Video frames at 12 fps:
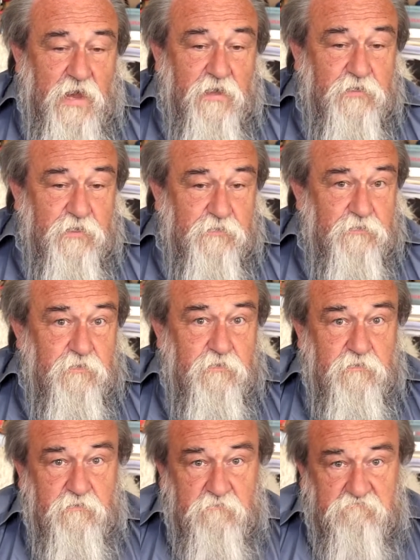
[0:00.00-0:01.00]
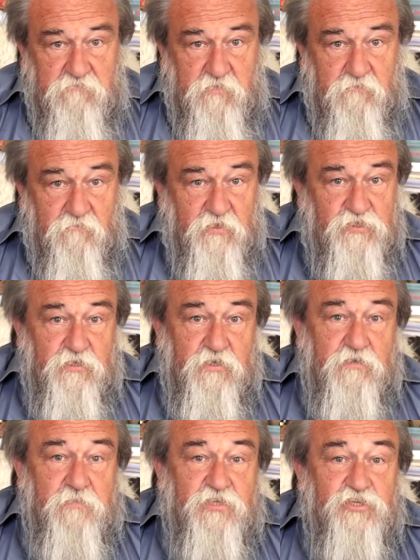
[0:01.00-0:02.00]
agent, właściwie
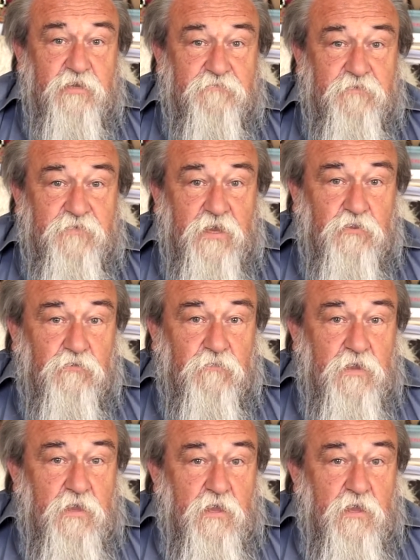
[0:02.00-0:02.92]
chyba trzech wywiadów,